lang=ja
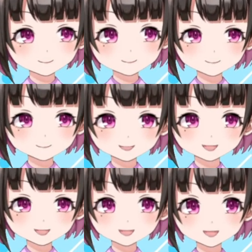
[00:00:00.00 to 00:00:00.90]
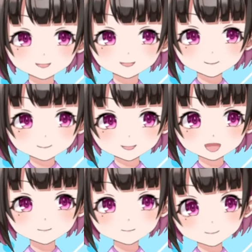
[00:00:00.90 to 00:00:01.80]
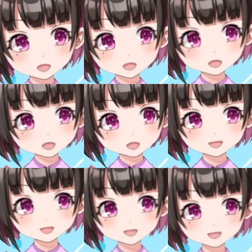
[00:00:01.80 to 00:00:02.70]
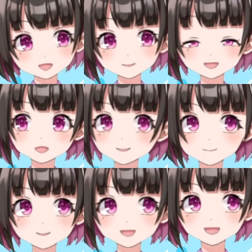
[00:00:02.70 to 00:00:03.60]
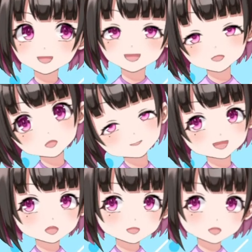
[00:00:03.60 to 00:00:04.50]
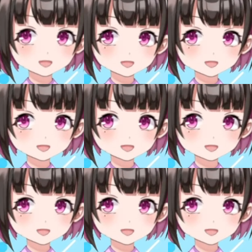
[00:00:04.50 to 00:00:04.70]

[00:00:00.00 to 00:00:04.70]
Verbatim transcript: そう、見てくれただけマシかっていうような、PK 入る！ PK